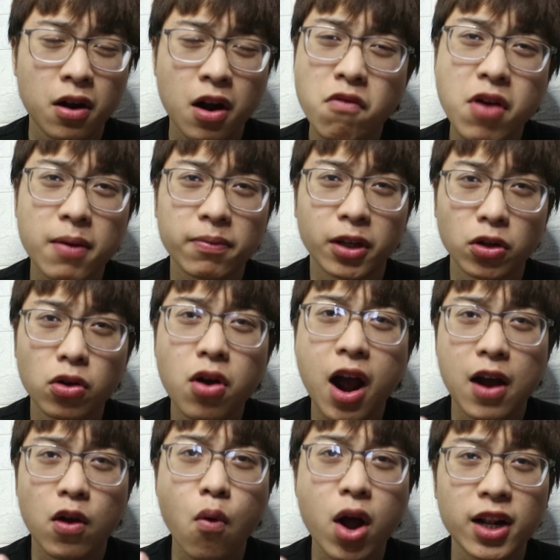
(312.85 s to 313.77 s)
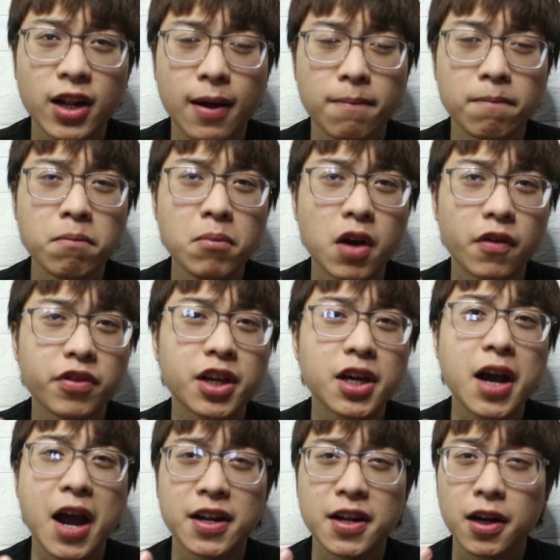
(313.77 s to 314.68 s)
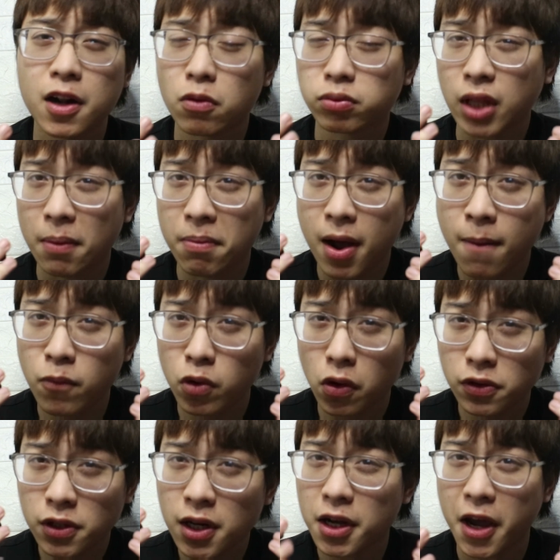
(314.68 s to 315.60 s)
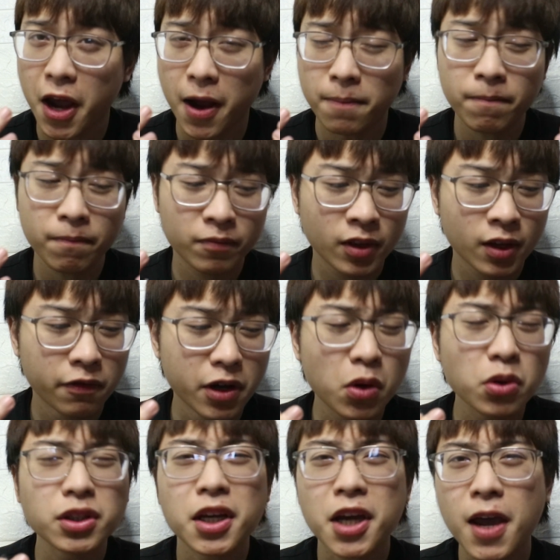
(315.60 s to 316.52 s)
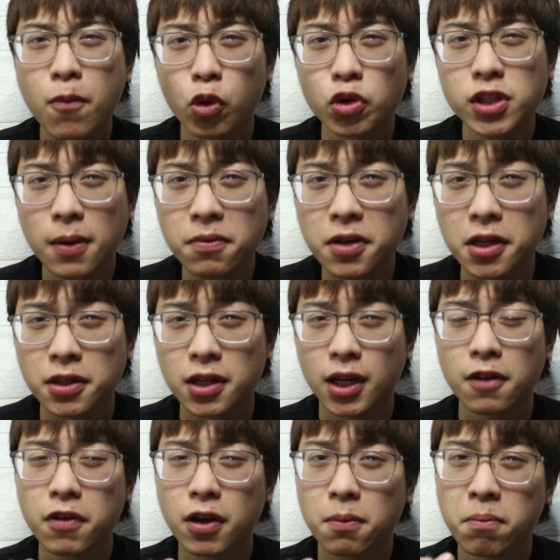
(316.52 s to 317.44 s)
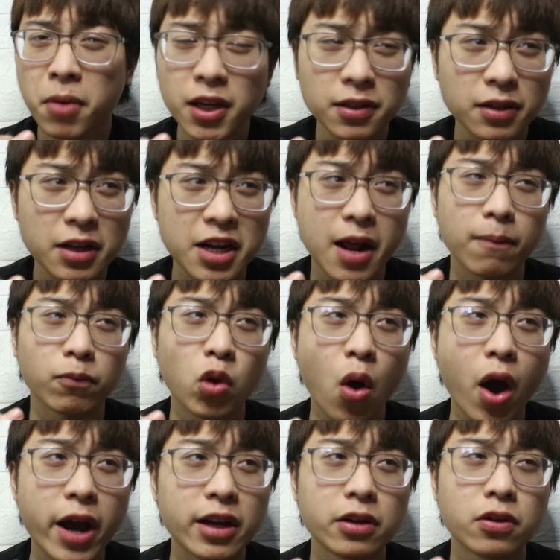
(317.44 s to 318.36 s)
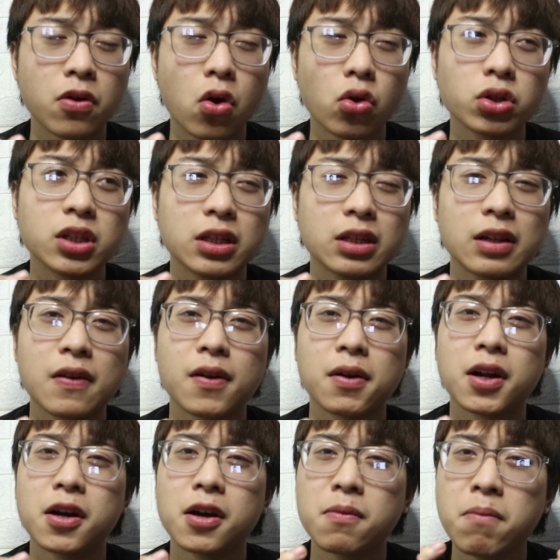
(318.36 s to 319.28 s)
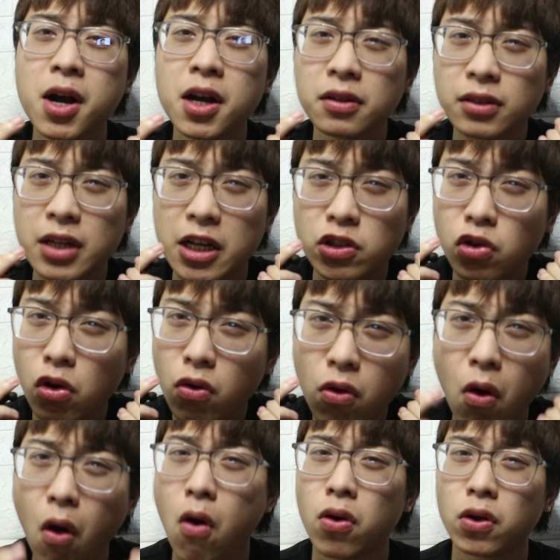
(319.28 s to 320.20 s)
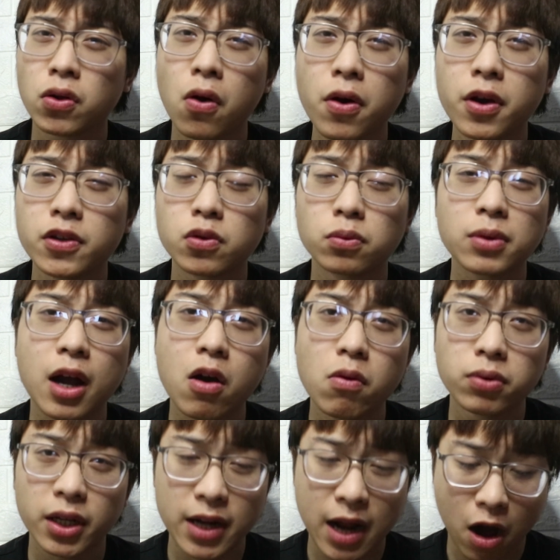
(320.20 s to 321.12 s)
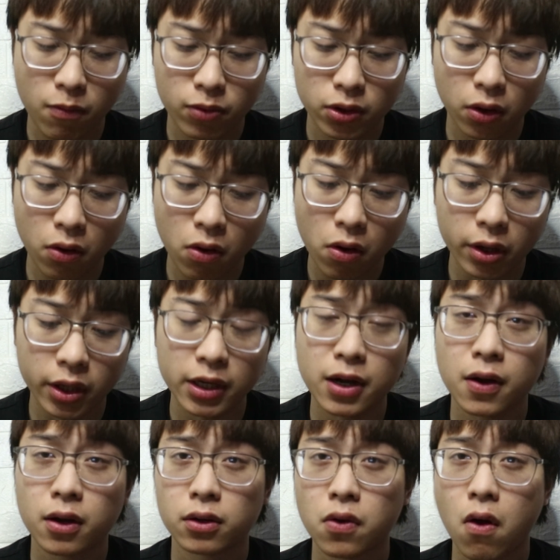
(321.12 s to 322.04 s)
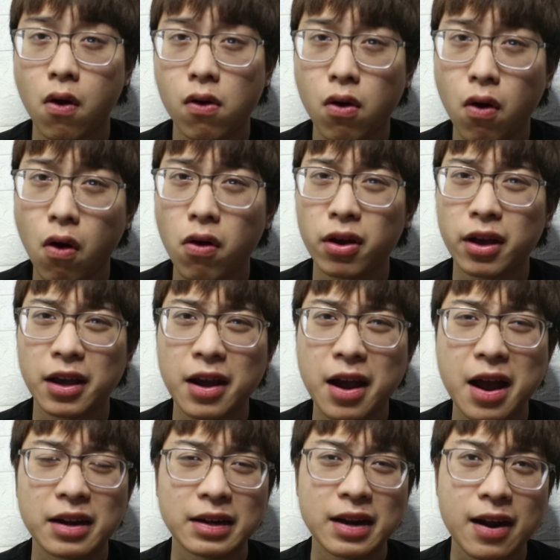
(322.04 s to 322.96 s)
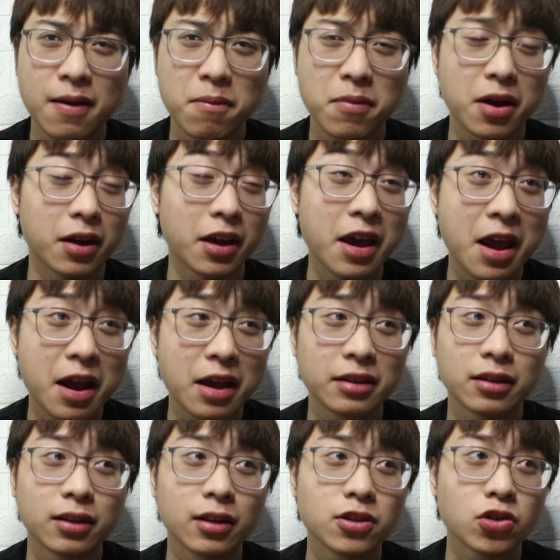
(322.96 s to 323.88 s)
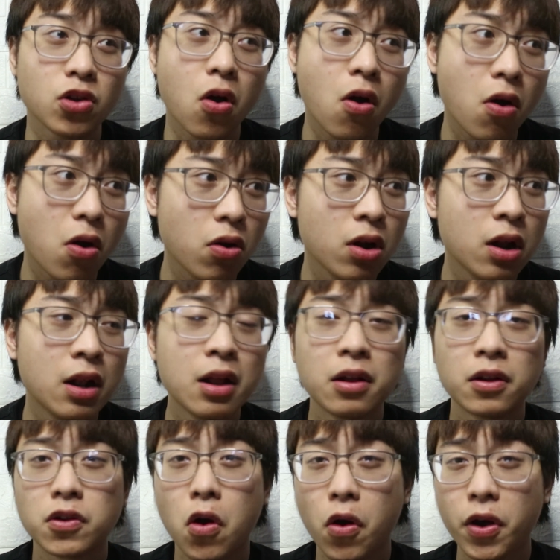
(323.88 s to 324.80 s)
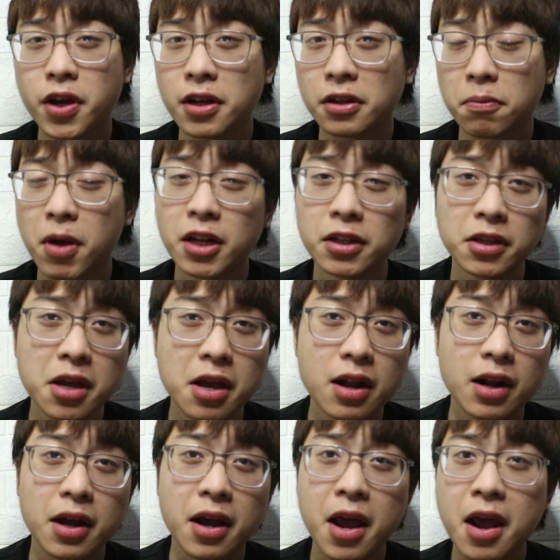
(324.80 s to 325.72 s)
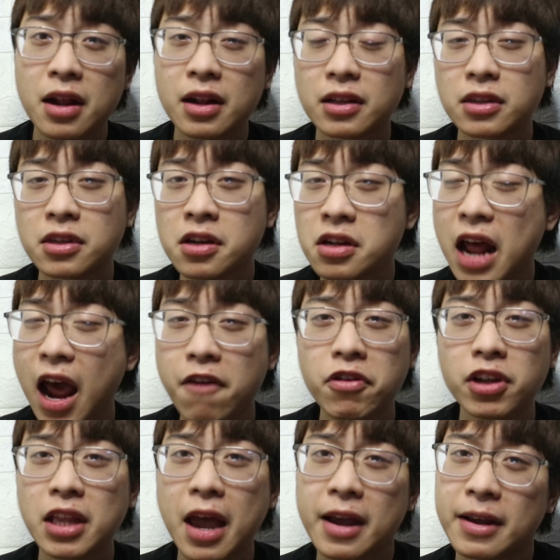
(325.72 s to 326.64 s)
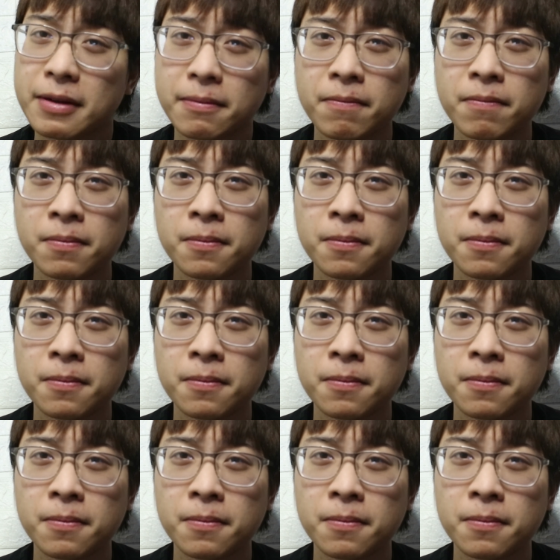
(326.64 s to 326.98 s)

không cảm thấy nó khả quan lắm bởi vì khả năng lọc tạp âm của nó rất là kém với con tai nghe 400 nghìn thì cái việc mic để làm thoại nó chỉ là ở mức để cho có thôi chúng ta không thể nào đòi hỏi được nó có cái khả năng mà nghe thật là rõ nói gần bên kia là nghe là như đài phát thanh